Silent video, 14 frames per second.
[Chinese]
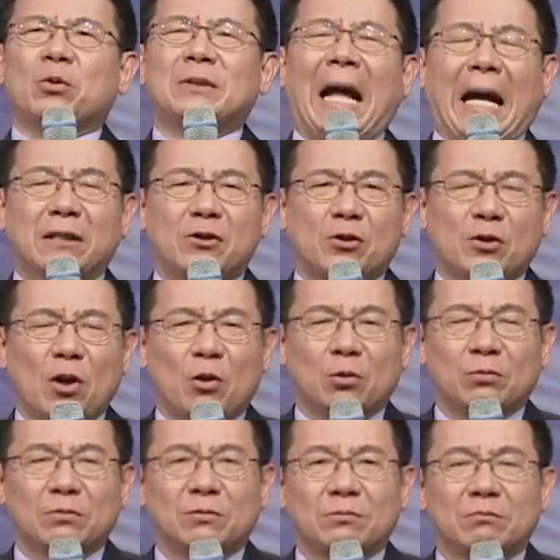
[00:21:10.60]
难受，
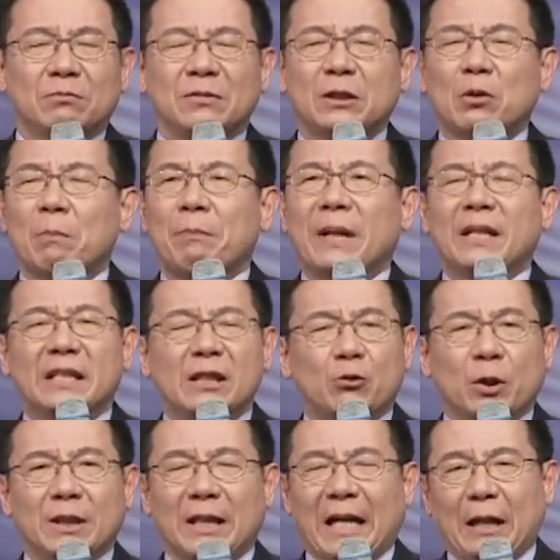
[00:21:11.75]
那种被离绝
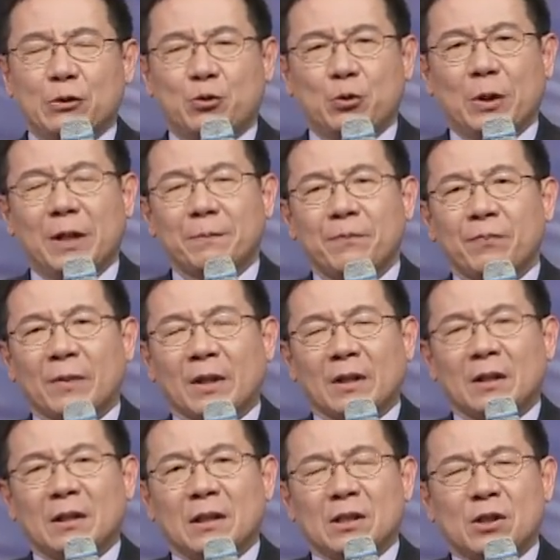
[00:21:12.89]
的感觉，
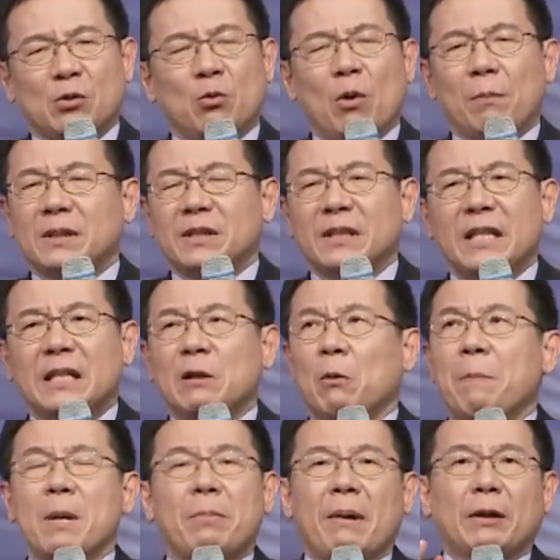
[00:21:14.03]
是我们今天人我
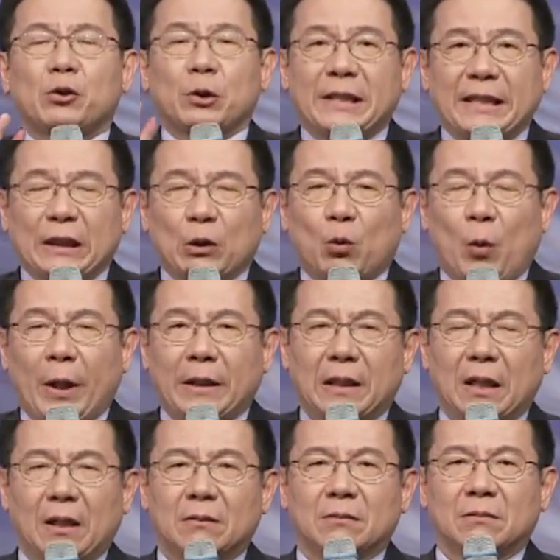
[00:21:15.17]
没办法去体会的。
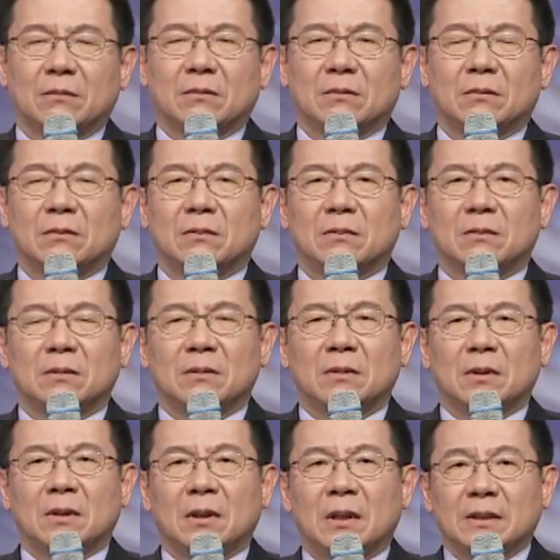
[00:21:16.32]

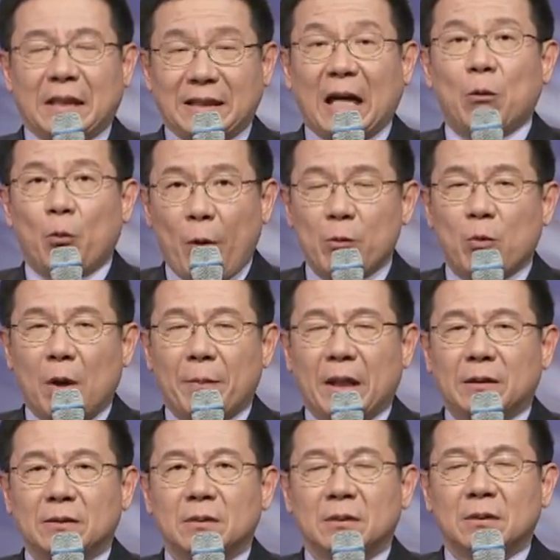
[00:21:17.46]
但他为我们，
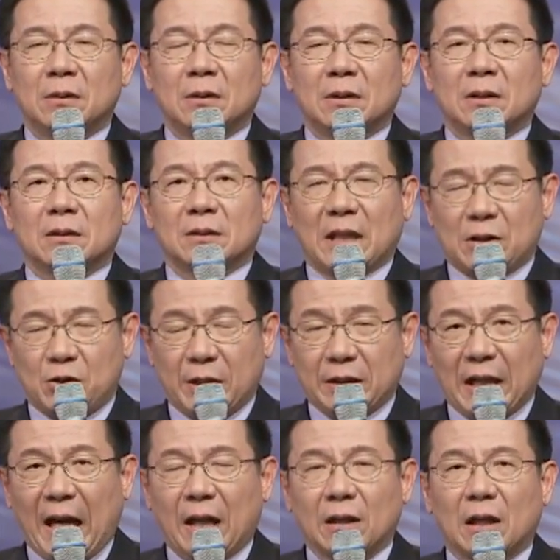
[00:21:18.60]
他承
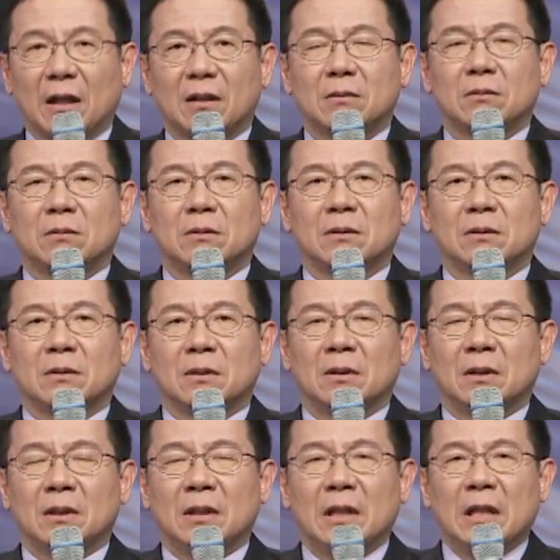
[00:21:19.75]
担了，
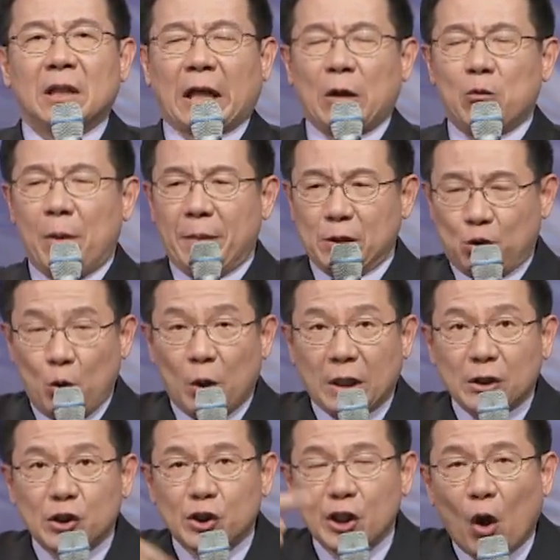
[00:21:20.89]
给我们做了
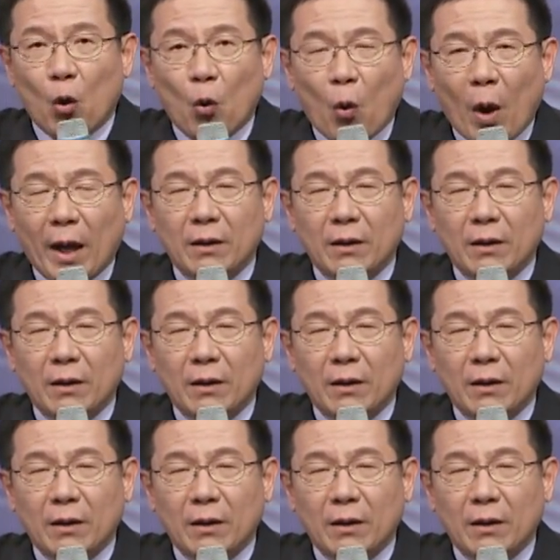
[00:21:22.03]
交换。